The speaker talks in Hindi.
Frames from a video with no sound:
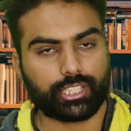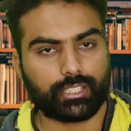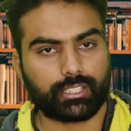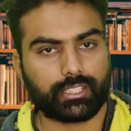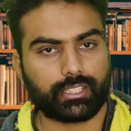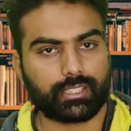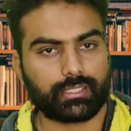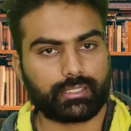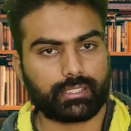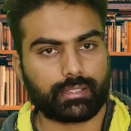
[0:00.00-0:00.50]

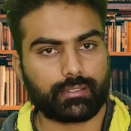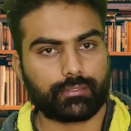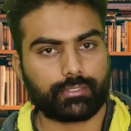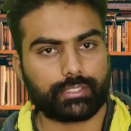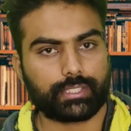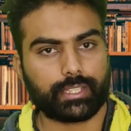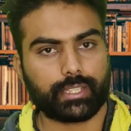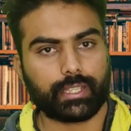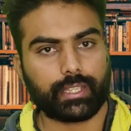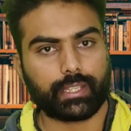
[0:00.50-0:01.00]
चार्टर की
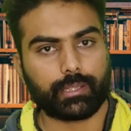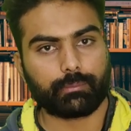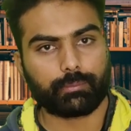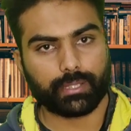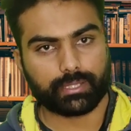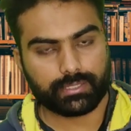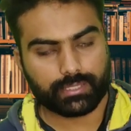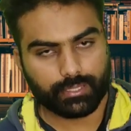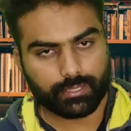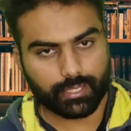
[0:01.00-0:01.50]
तरफ से
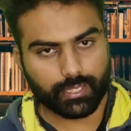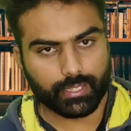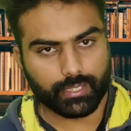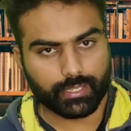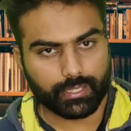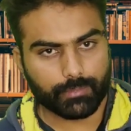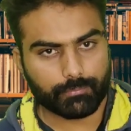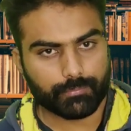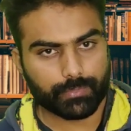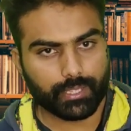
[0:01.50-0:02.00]
एक बेसिक
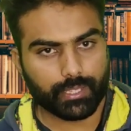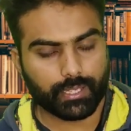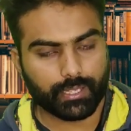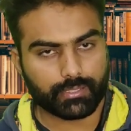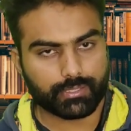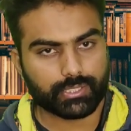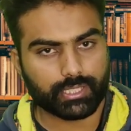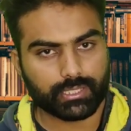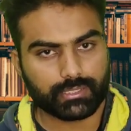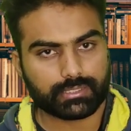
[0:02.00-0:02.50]
राइट है कि
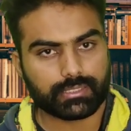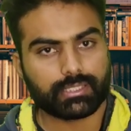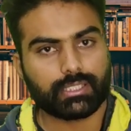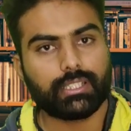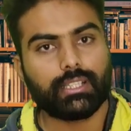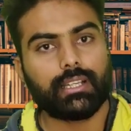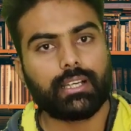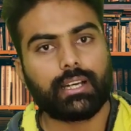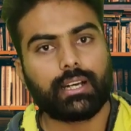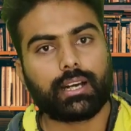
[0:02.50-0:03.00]
हर शख्स
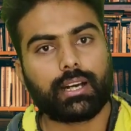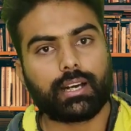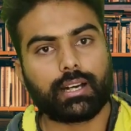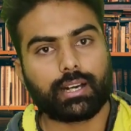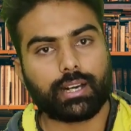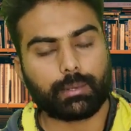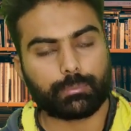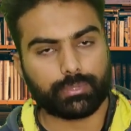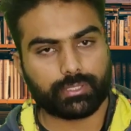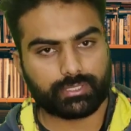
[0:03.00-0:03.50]

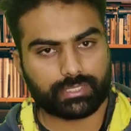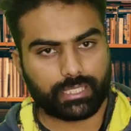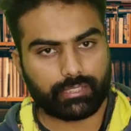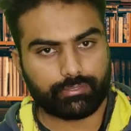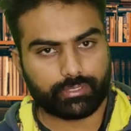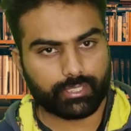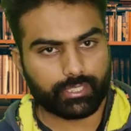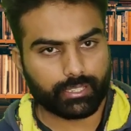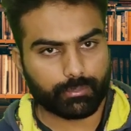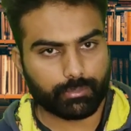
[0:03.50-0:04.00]
अपनी
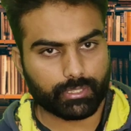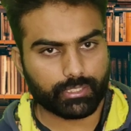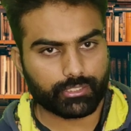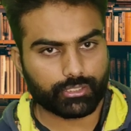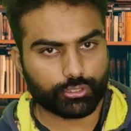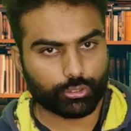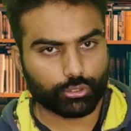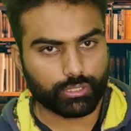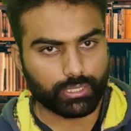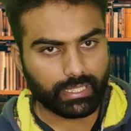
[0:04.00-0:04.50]
सेल्फ
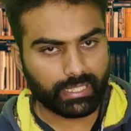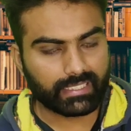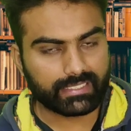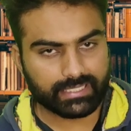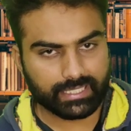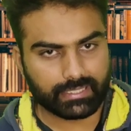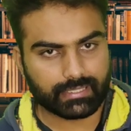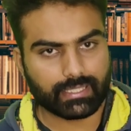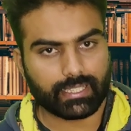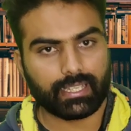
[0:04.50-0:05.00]
डिटर्मिनेशन को
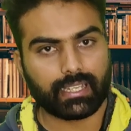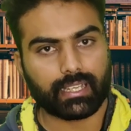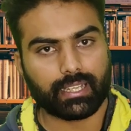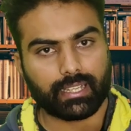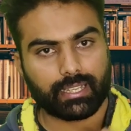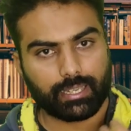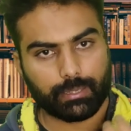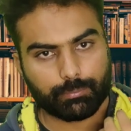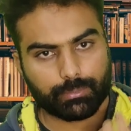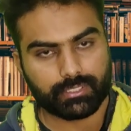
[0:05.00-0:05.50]
ले सकता है
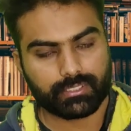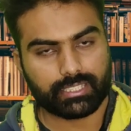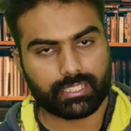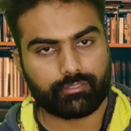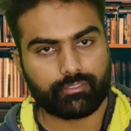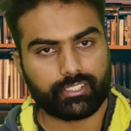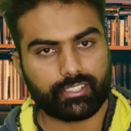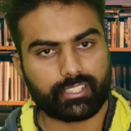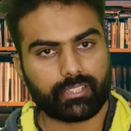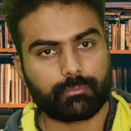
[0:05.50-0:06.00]
अपनी
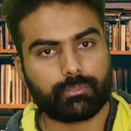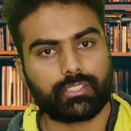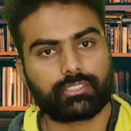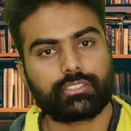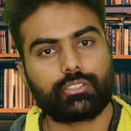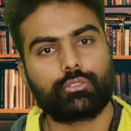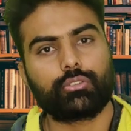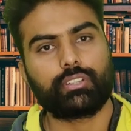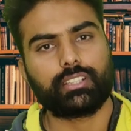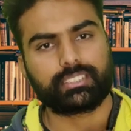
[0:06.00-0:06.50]
सेल्फ
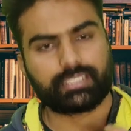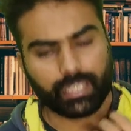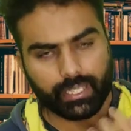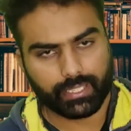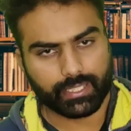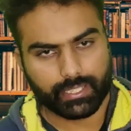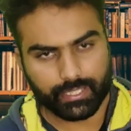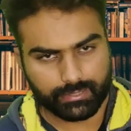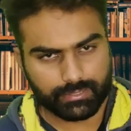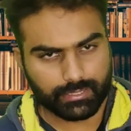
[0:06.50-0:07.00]
डिटर्मिनेशन को
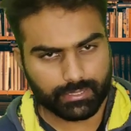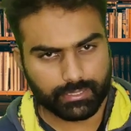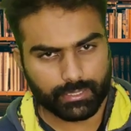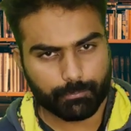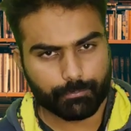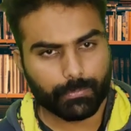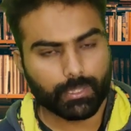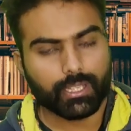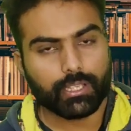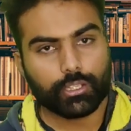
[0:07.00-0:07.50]
डिसाइड कर
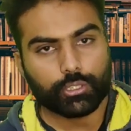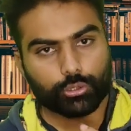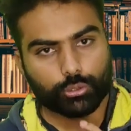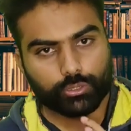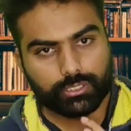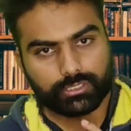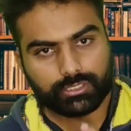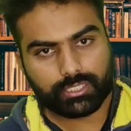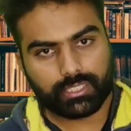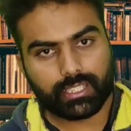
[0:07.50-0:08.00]
सकता है
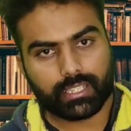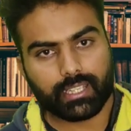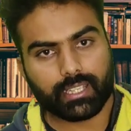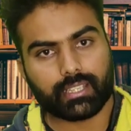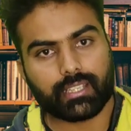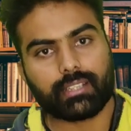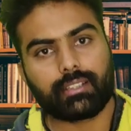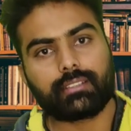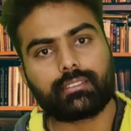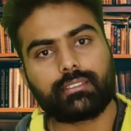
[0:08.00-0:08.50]
तो
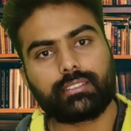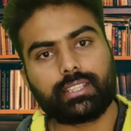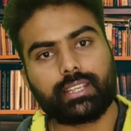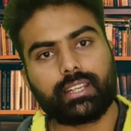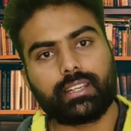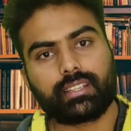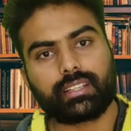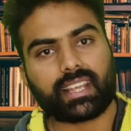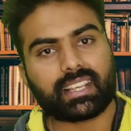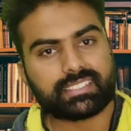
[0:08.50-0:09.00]
इसलिए
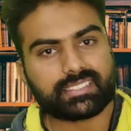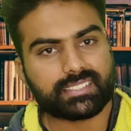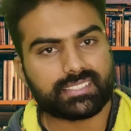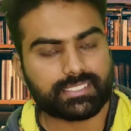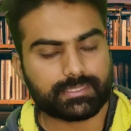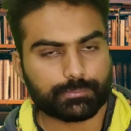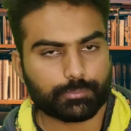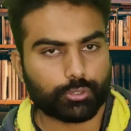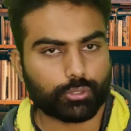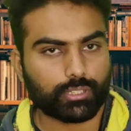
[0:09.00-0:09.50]
ये
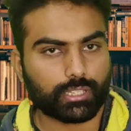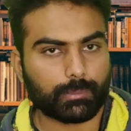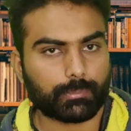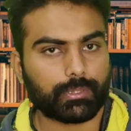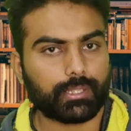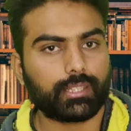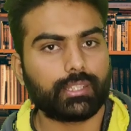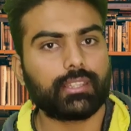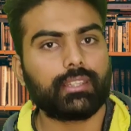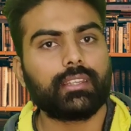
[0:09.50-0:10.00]
टेसिड सपोर्ट
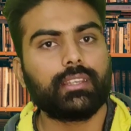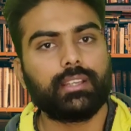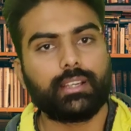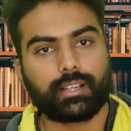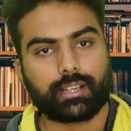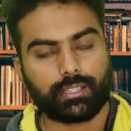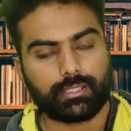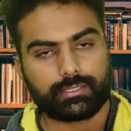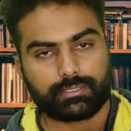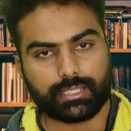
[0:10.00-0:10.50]
अपनी
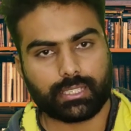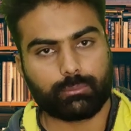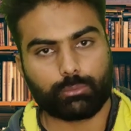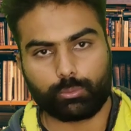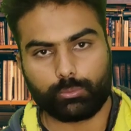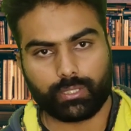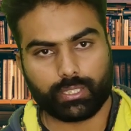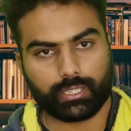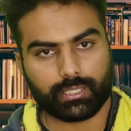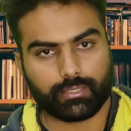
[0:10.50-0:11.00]

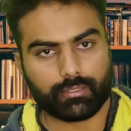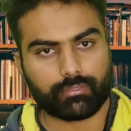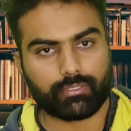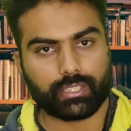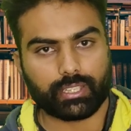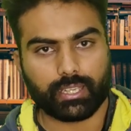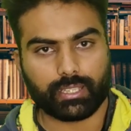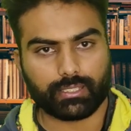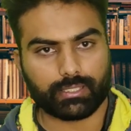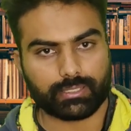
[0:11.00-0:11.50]
खालिस्तान मूवमेंट की
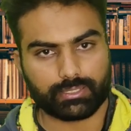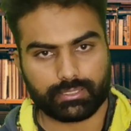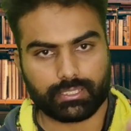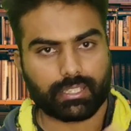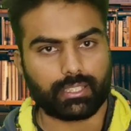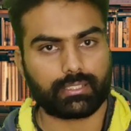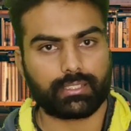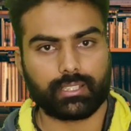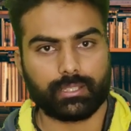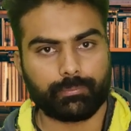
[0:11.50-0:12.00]
तरफ दिखाते
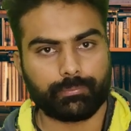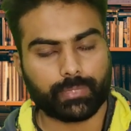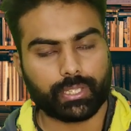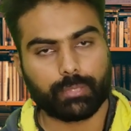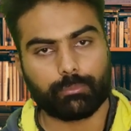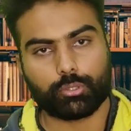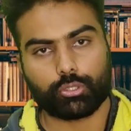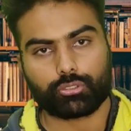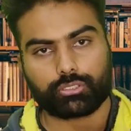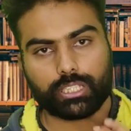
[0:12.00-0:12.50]
नज़र आते हैं
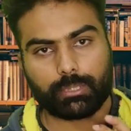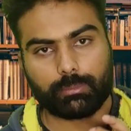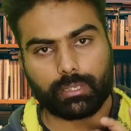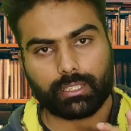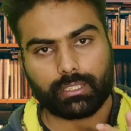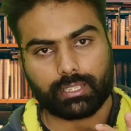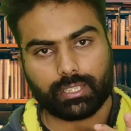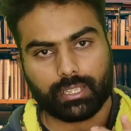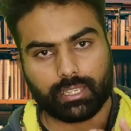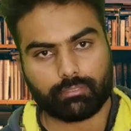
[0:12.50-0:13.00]
फिर उसके
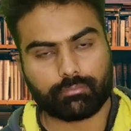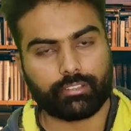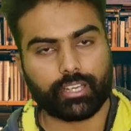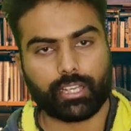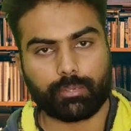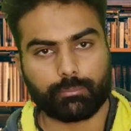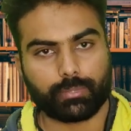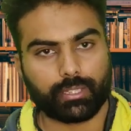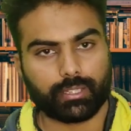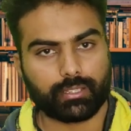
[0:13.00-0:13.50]
बाद अगर आप
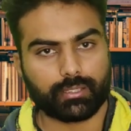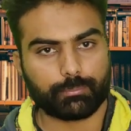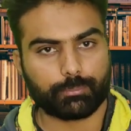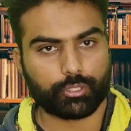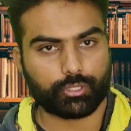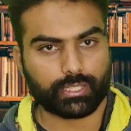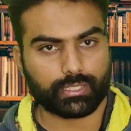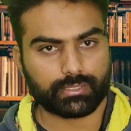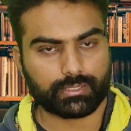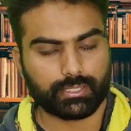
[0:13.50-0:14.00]
फार्मर
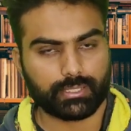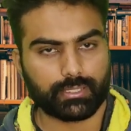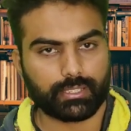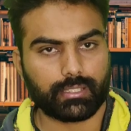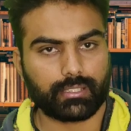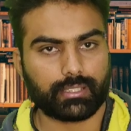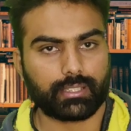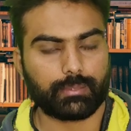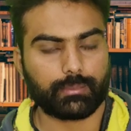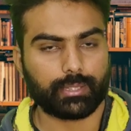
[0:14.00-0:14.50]
प्रोटेस्ट के
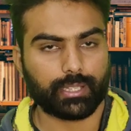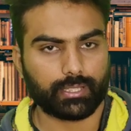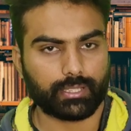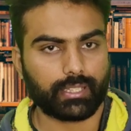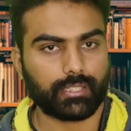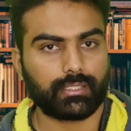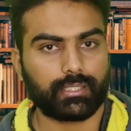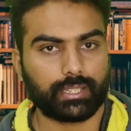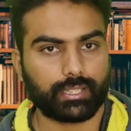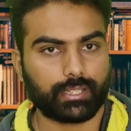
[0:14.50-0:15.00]
अंदर इनके
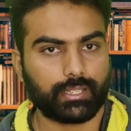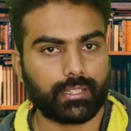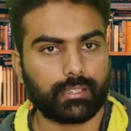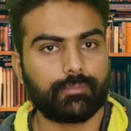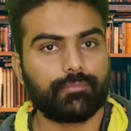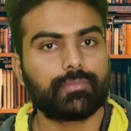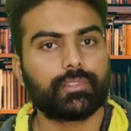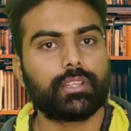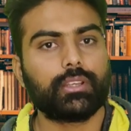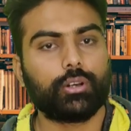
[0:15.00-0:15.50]
बयान देख
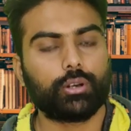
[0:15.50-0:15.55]
लें